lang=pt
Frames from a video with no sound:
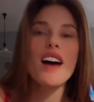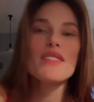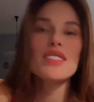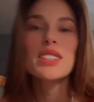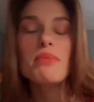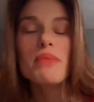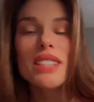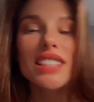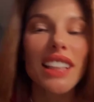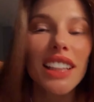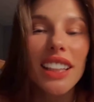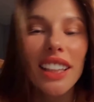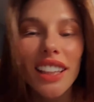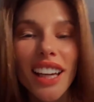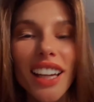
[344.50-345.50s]
Fazer uma
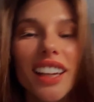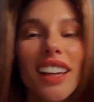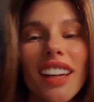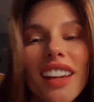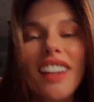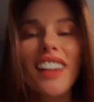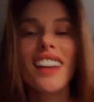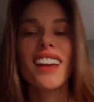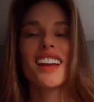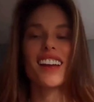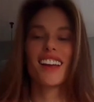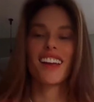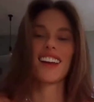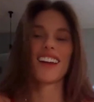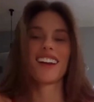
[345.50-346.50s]
ceninha aí.
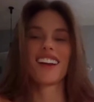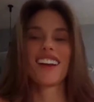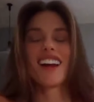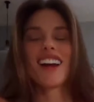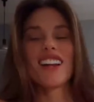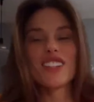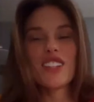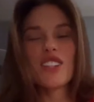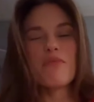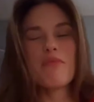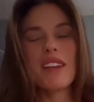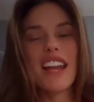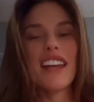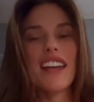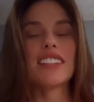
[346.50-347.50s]
A gente
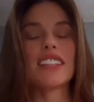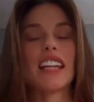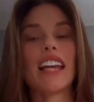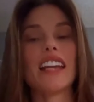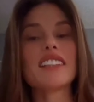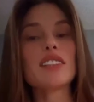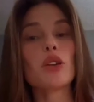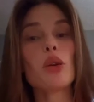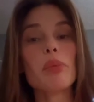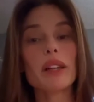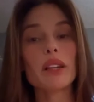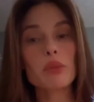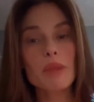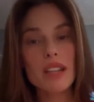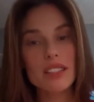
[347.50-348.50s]
merece, né? Esse eu
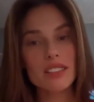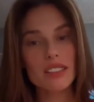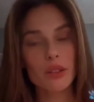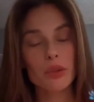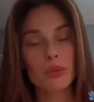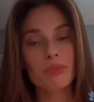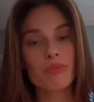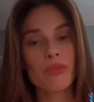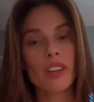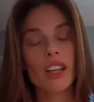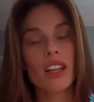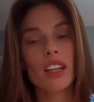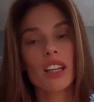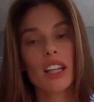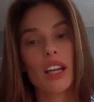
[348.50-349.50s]
comprei no Brasil.
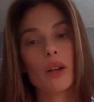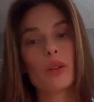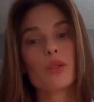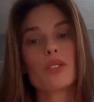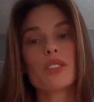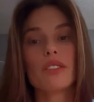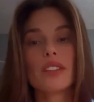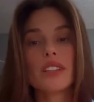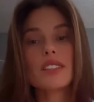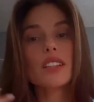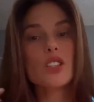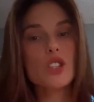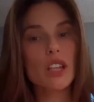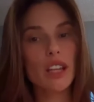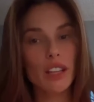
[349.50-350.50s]
Inclusive, as
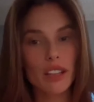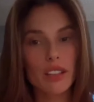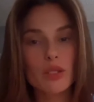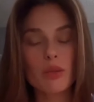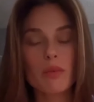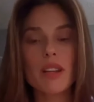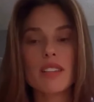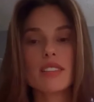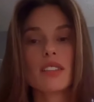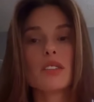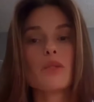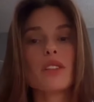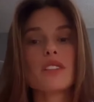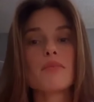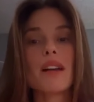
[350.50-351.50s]
lingeries do Brasil
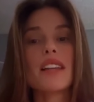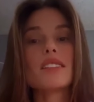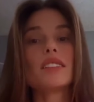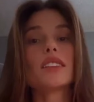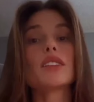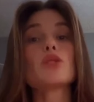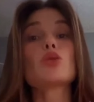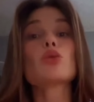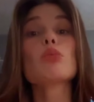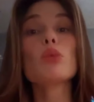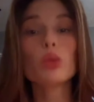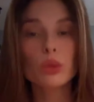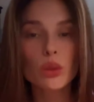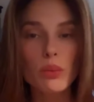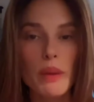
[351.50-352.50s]
são as mais lindas do
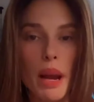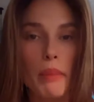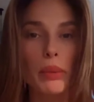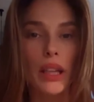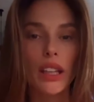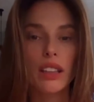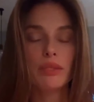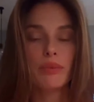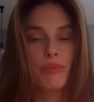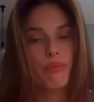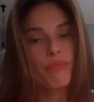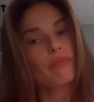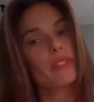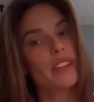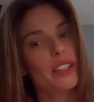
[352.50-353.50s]
mundo para mim.
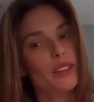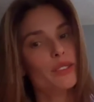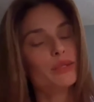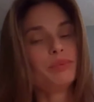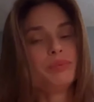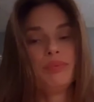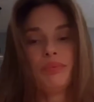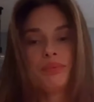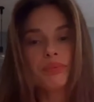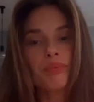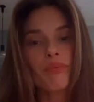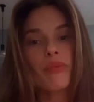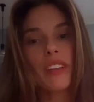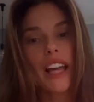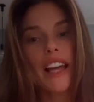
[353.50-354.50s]
Então,
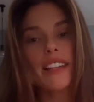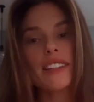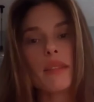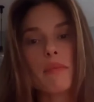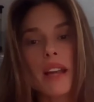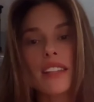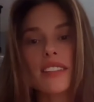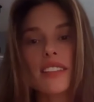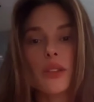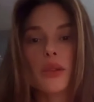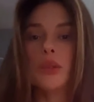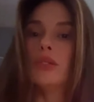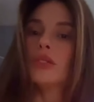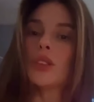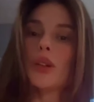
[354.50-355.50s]
essa é
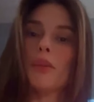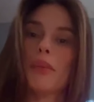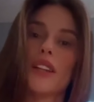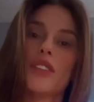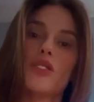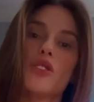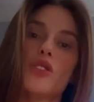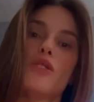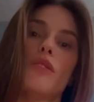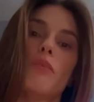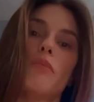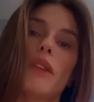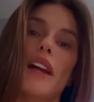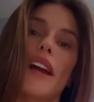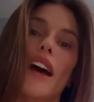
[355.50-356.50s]
Brasil. Comprei antes de
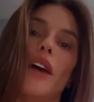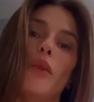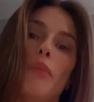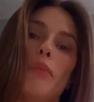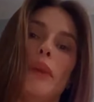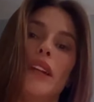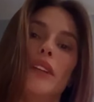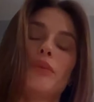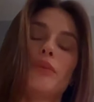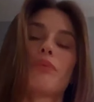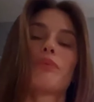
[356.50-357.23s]
vir pra cá, eu amei.